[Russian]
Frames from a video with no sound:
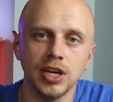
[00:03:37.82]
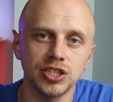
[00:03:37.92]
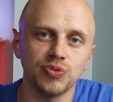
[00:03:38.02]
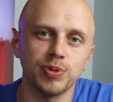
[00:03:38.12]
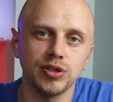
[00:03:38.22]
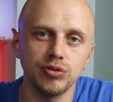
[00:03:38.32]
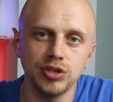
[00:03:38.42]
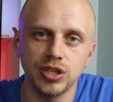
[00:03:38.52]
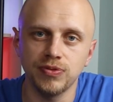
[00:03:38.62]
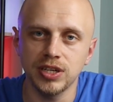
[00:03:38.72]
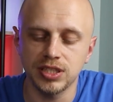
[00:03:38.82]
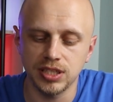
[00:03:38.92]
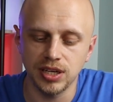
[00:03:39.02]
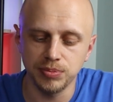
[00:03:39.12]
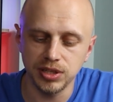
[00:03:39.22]
Также в предыдущей
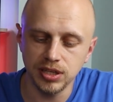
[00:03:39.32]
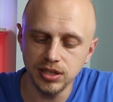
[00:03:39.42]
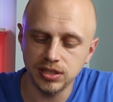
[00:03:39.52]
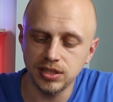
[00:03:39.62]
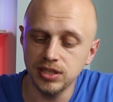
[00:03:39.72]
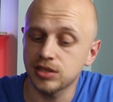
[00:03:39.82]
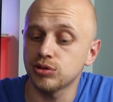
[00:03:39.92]
версии Амино X есть